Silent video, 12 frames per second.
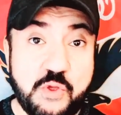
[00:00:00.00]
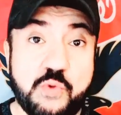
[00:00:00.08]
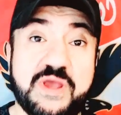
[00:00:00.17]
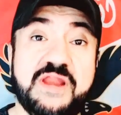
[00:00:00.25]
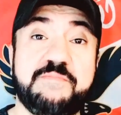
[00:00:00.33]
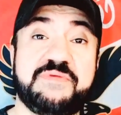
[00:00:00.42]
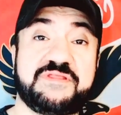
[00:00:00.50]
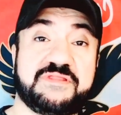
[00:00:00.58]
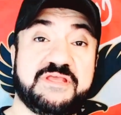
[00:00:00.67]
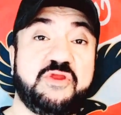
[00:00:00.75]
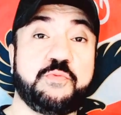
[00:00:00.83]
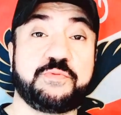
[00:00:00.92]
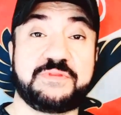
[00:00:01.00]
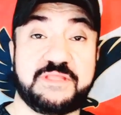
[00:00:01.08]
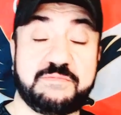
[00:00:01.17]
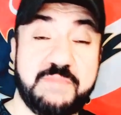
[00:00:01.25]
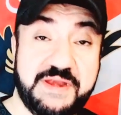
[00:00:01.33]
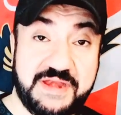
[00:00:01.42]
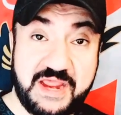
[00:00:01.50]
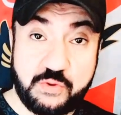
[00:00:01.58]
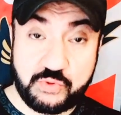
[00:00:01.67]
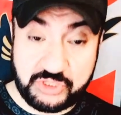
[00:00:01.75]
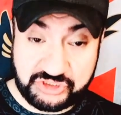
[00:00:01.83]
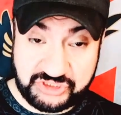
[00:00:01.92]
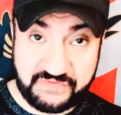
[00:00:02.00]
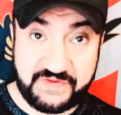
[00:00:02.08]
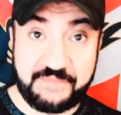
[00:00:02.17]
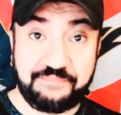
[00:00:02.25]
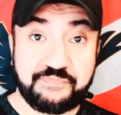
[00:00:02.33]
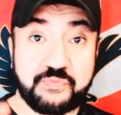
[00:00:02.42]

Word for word: وكانت بتدعي له وبتتمنى له الشفاء